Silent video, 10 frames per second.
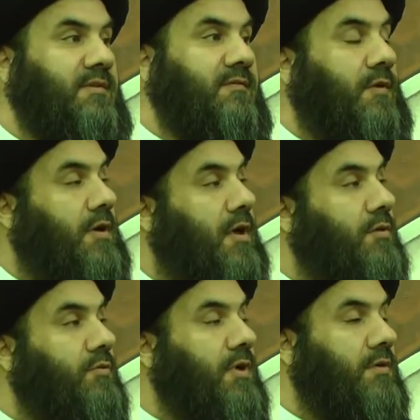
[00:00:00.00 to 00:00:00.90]

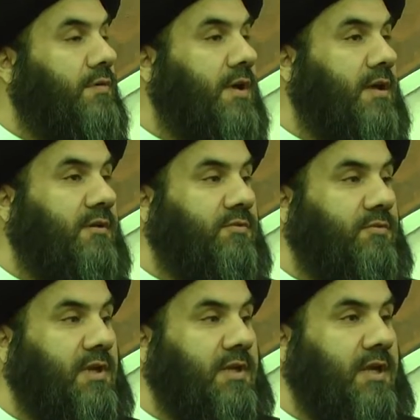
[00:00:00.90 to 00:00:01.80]
فقالوا له يا
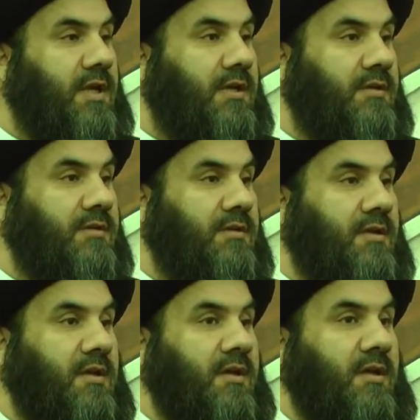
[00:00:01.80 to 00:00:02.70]
رسول الله
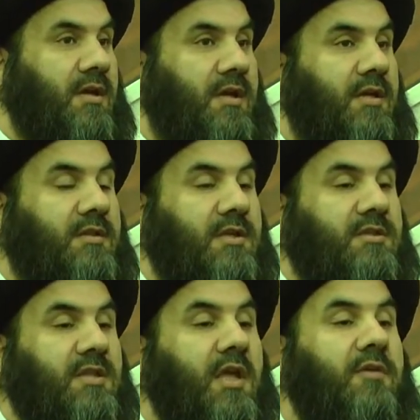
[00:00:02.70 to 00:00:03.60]

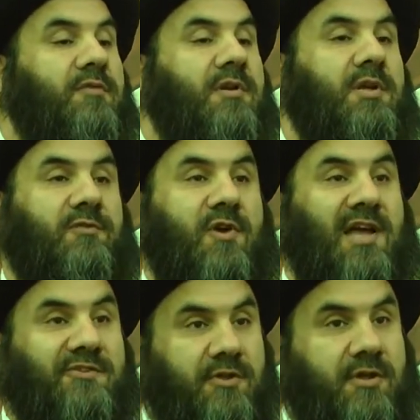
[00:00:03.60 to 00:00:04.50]
أتستغفر
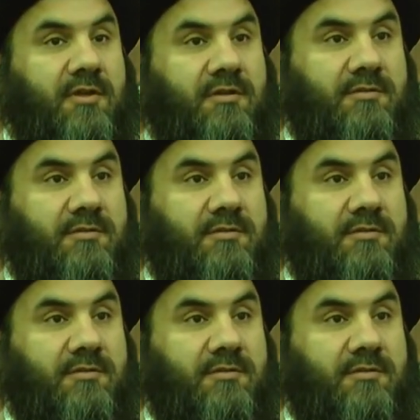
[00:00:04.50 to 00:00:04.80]
لفاسق